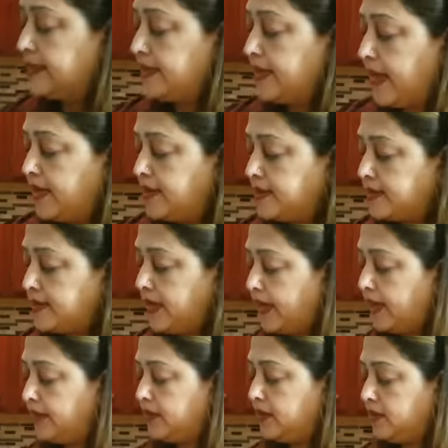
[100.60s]
साथ
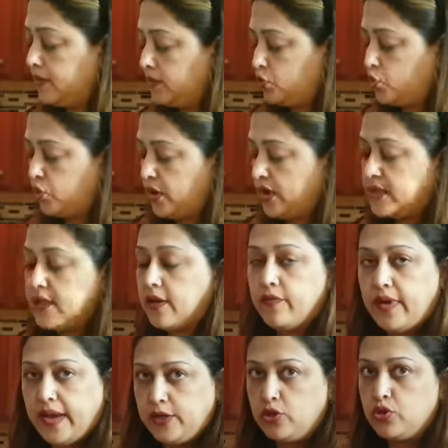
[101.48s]
साथ थोड़ा सा
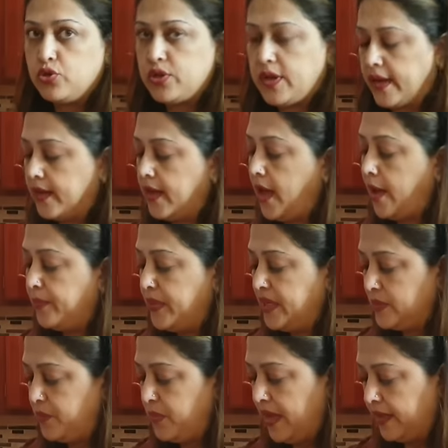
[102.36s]
वाइट हो जाएगा
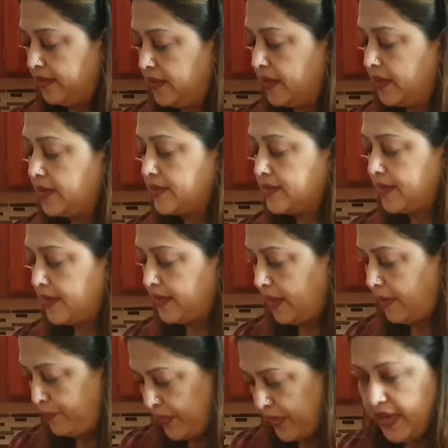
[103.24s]
आपने इसमें अदरक लहसन
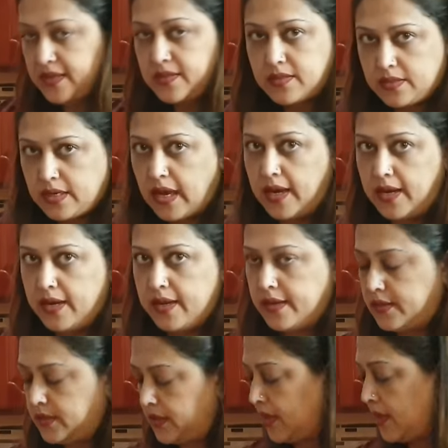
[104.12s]
का पेस्ट डालना
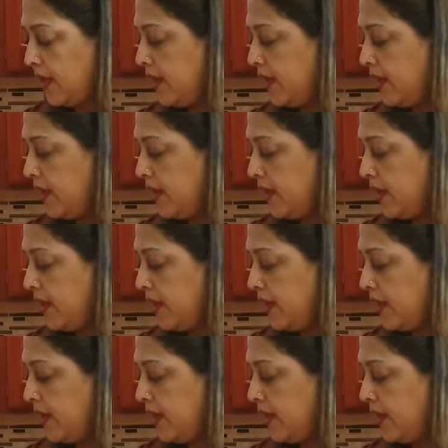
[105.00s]
है ठीक